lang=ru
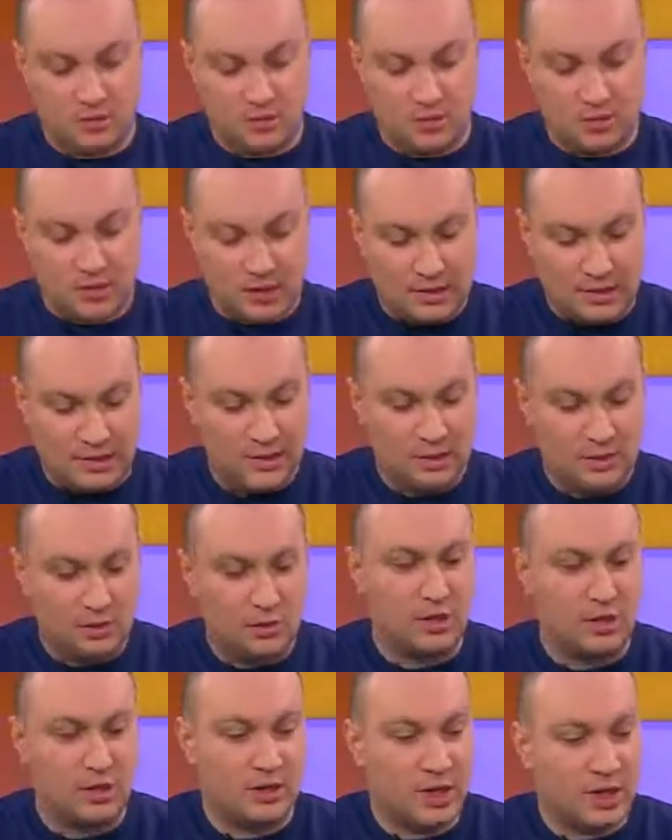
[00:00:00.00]
на
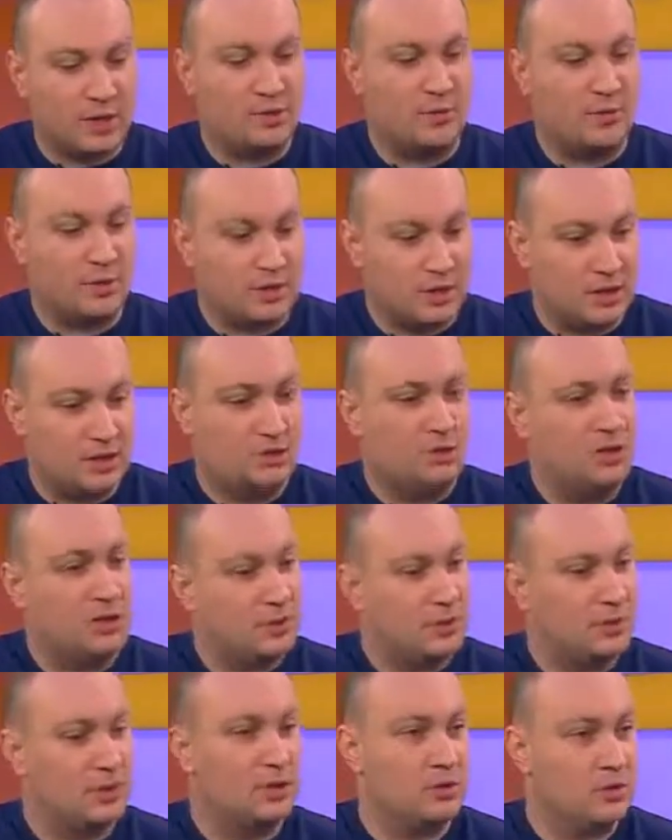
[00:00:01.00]
территории как под контролем,
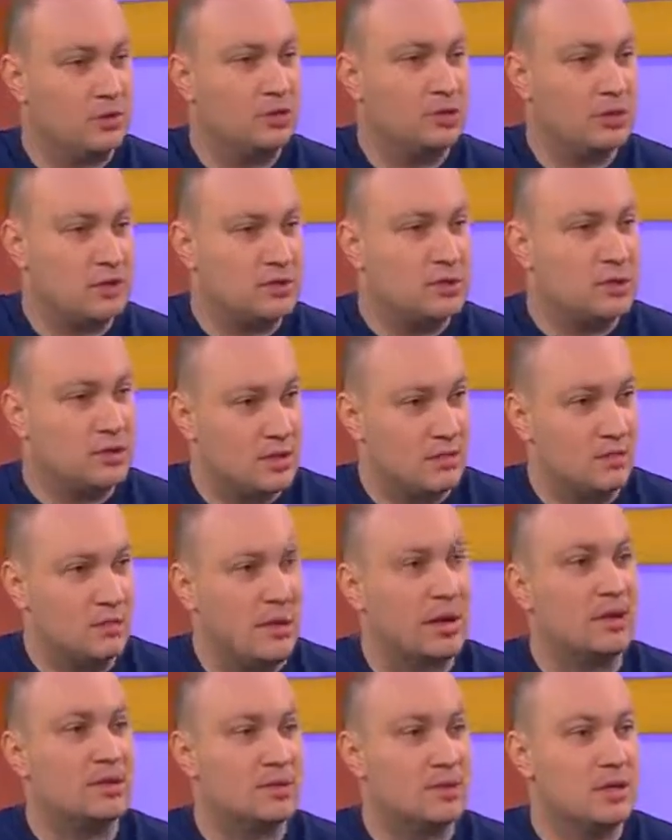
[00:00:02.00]
под контролем части
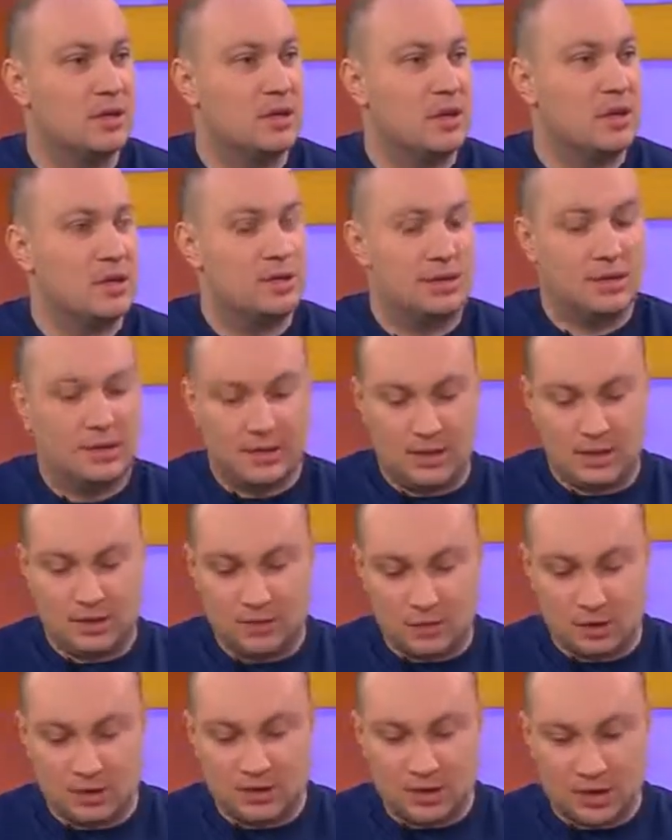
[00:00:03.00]
Донбасса? Так как
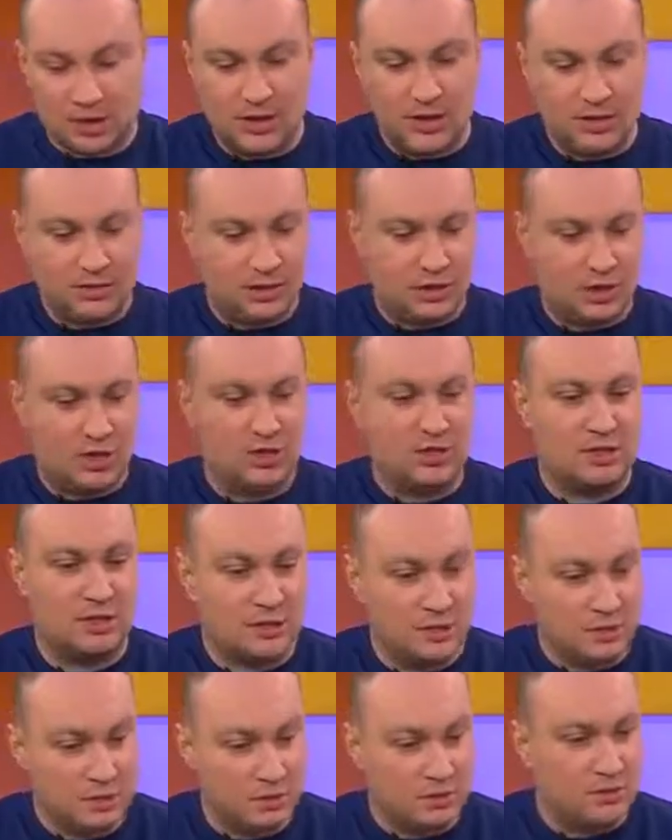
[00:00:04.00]
будет страдать сейчас
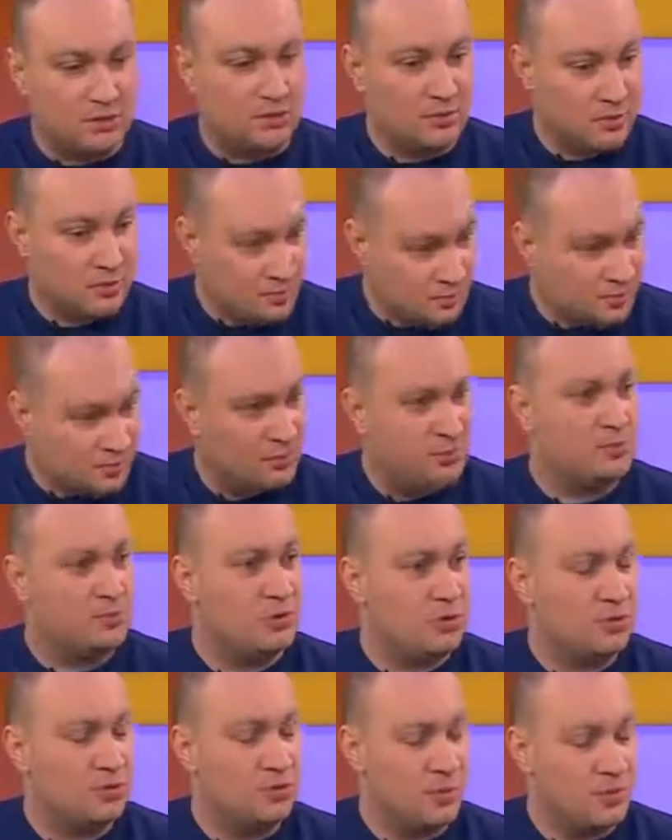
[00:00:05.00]

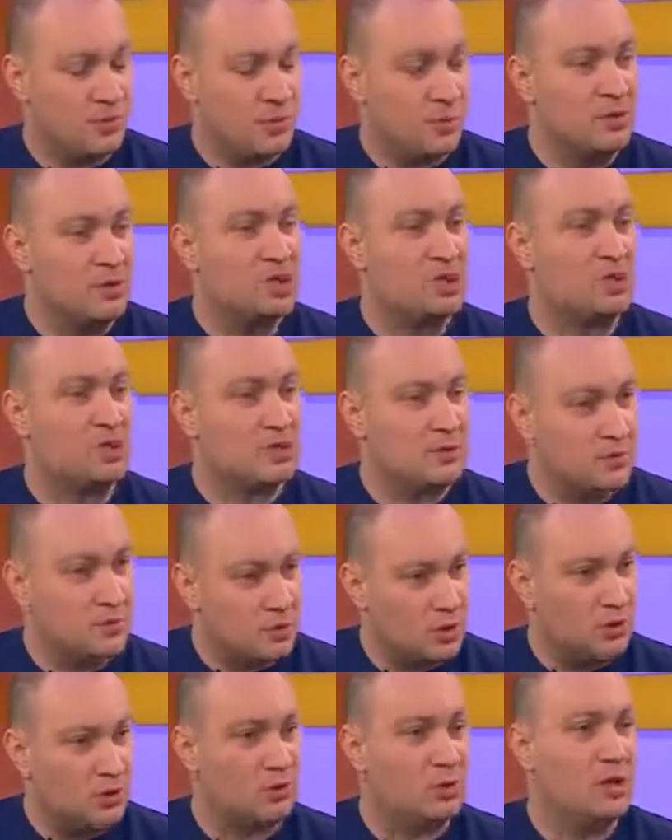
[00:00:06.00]
э, промышленность,
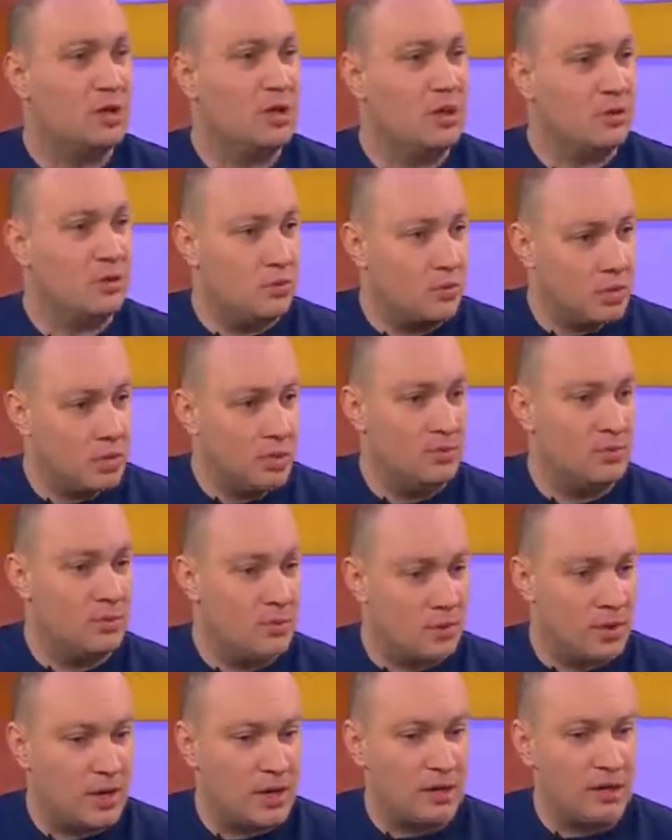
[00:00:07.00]
металлургия, угольные
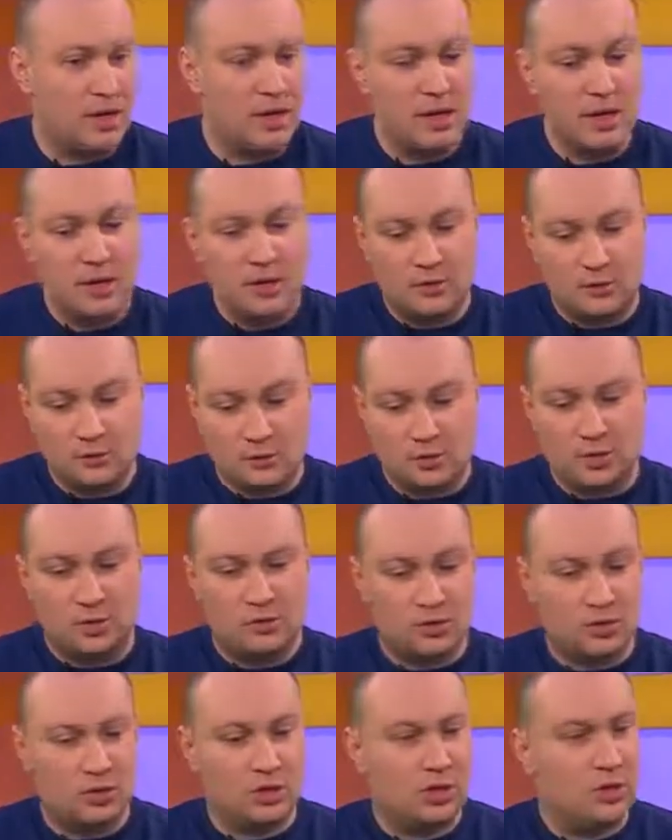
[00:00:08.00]
предприятия, нужно
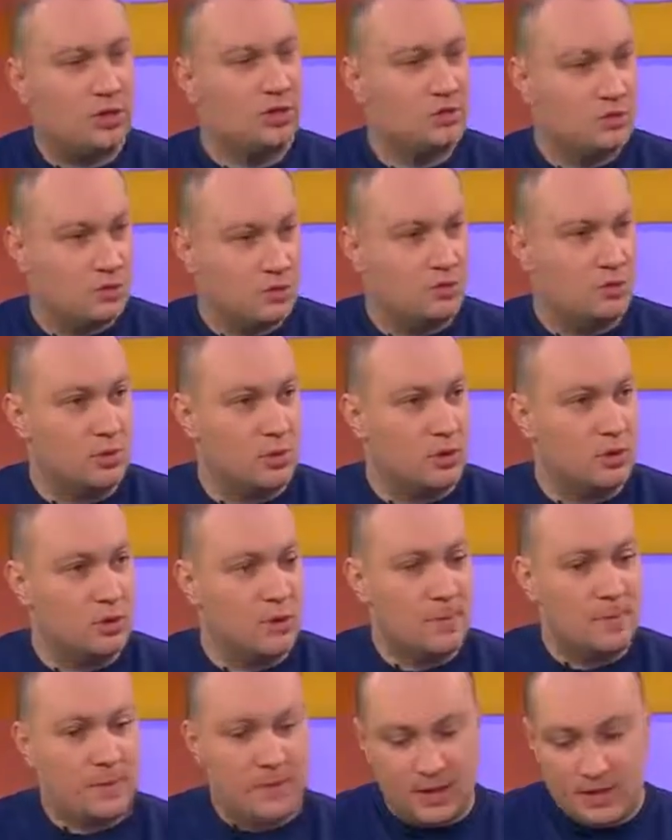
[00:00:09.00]
что-то делать с людьми.
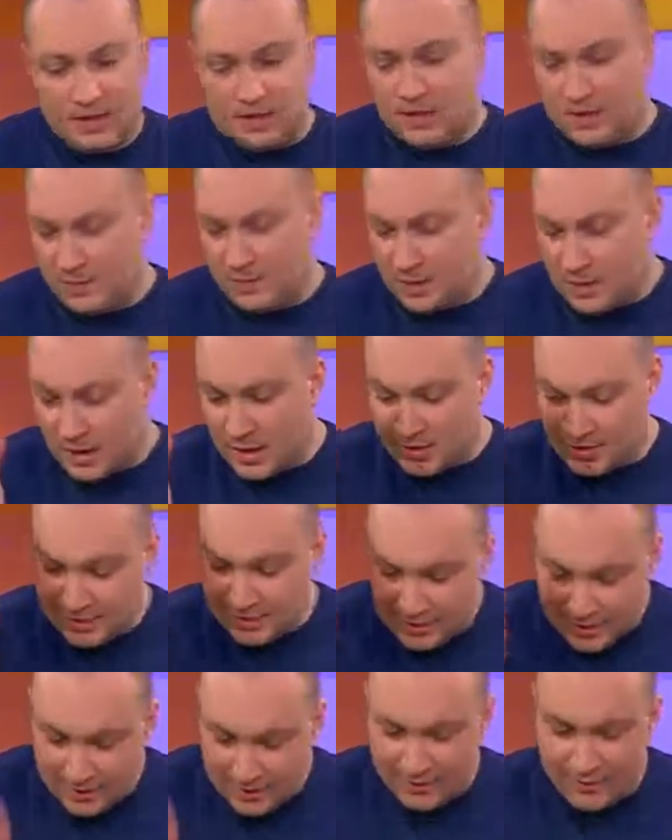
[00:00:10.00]
Если мы
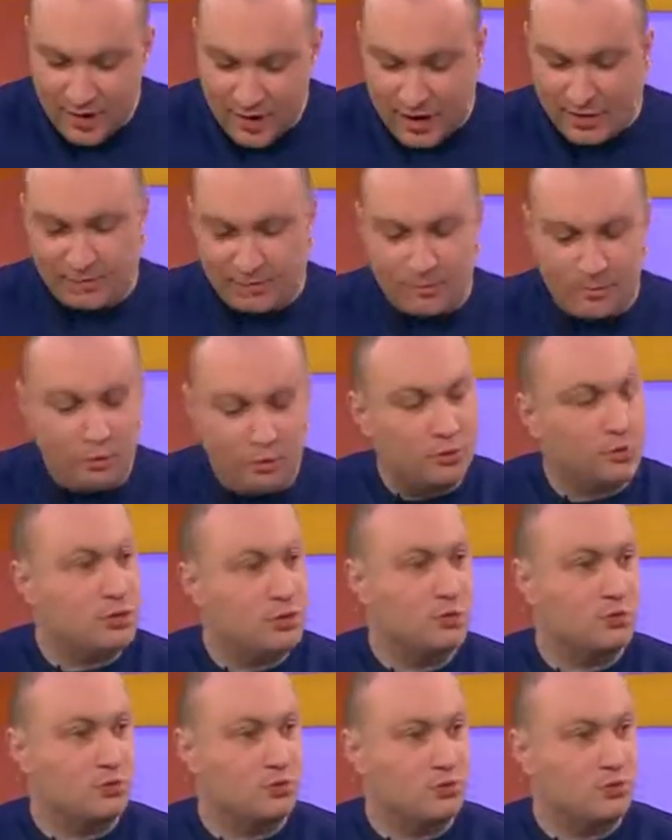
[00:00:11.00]
закрываем
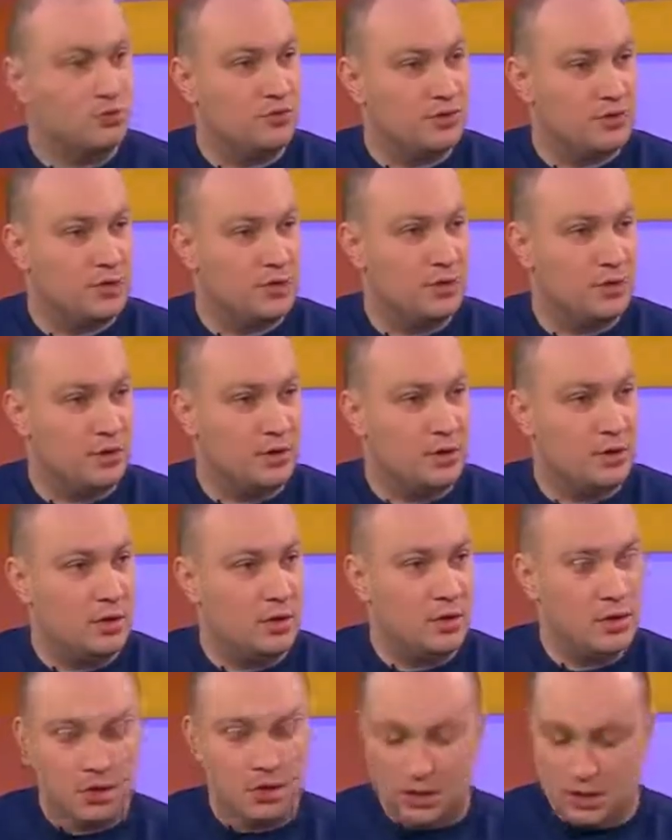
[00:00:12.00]
полностью все,
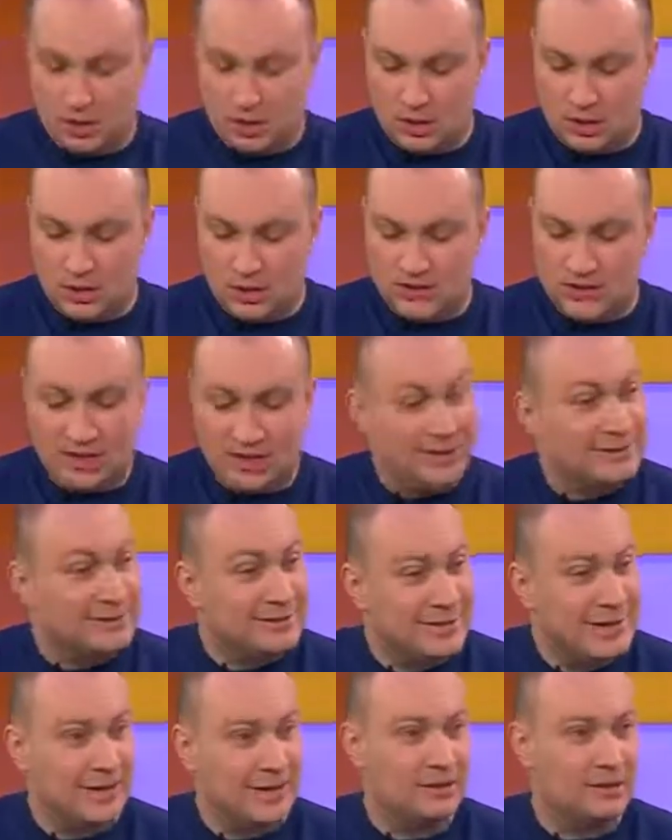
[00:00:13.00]
э, все
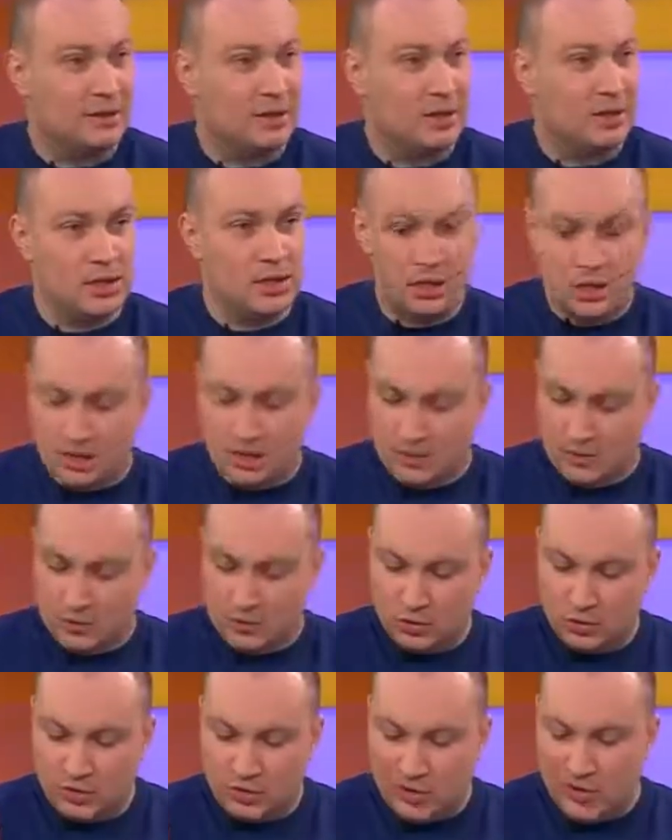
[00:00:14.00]
контакты,
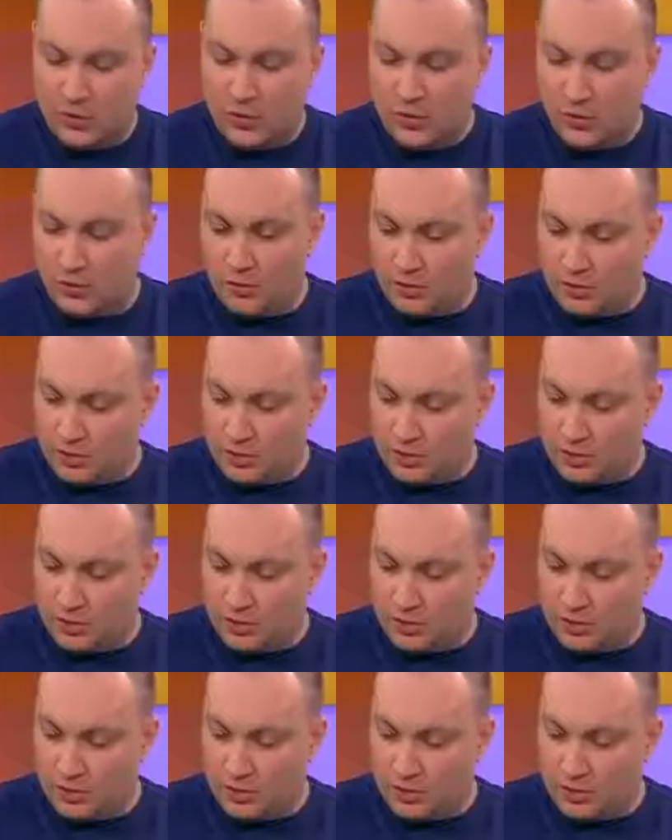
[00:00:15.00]
всю торговлю